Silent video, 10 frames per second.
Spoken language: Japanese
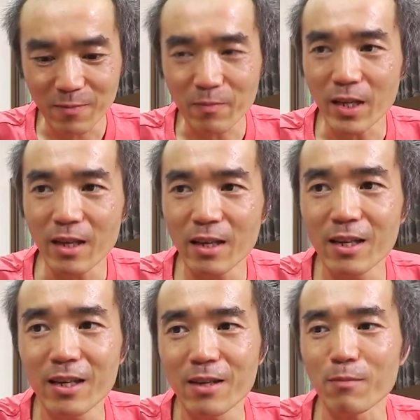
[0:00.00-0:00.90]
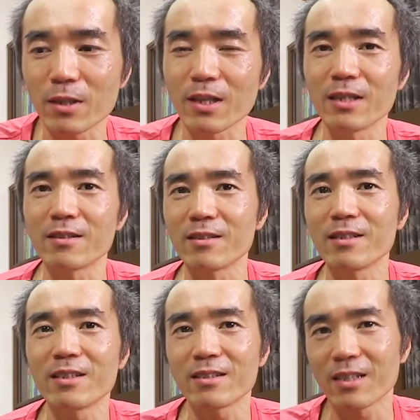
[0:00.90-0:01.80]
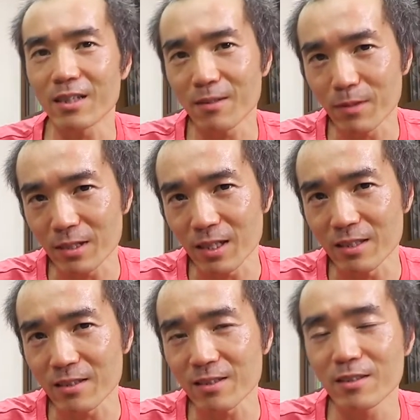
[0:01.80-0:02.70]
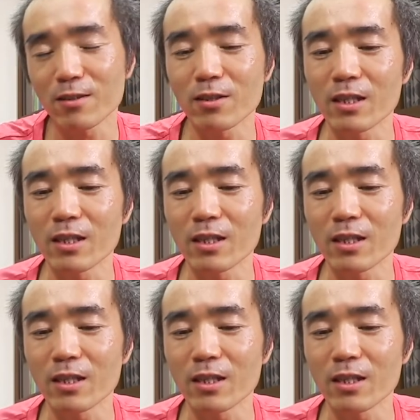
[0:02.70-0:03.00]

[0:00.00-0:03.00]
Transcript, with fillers: うん、で、丸大豆。ですね丸大豆を